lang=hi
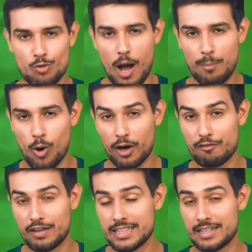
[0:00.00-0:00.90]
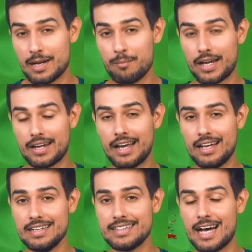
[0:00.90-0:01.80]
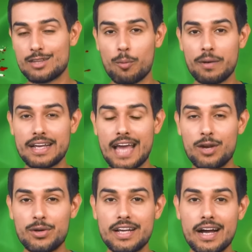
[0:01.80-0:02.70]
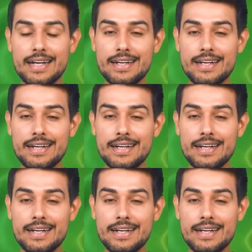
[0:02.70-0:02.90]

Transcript: तो आपको अगर वजन कम करना है या तो अपने कैलोरी का